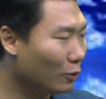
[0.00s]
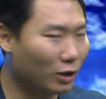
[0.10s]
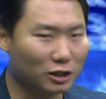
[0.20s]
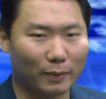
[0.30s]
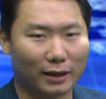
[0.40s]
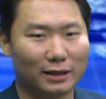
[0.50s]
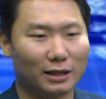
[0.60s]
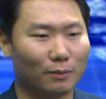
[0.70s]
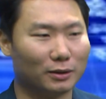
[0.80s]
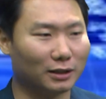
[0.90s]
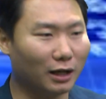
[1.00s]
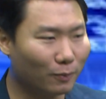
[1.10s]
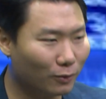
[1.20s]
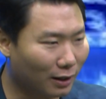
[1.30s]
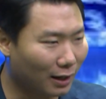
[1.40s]
udah spendingnya besar
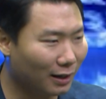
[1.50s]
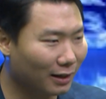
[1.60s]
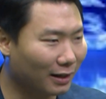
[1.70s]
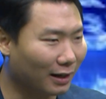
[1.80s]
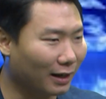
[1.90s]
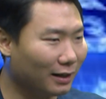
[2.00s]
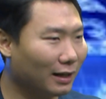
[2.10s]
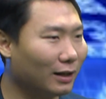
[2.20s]
pula, ya kan?